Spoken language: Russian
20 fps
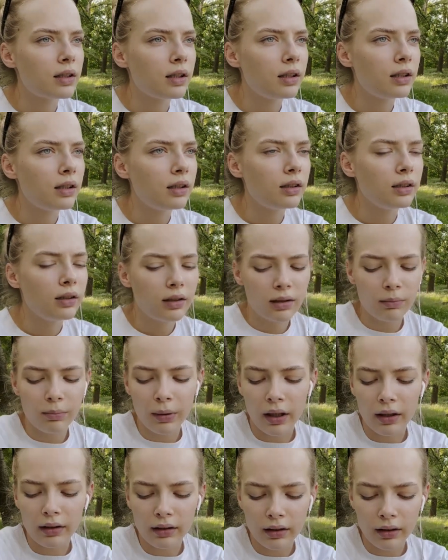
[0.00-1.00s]
и
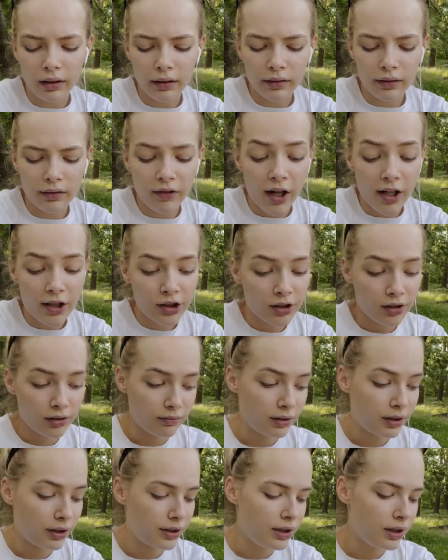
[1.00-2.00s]
ребята дважды
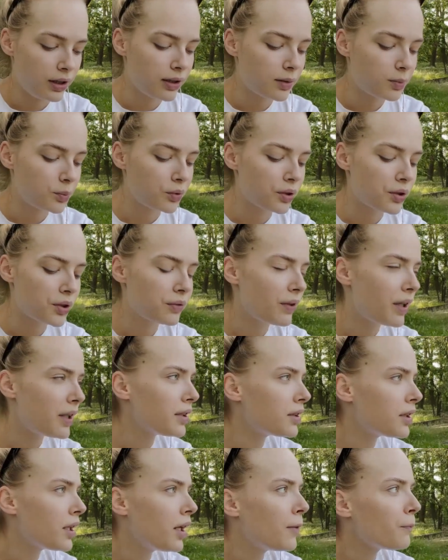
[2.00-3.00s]
выходили с меня на
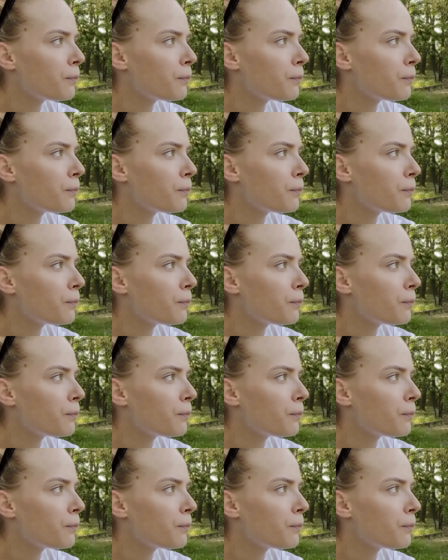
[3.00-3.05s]
связь.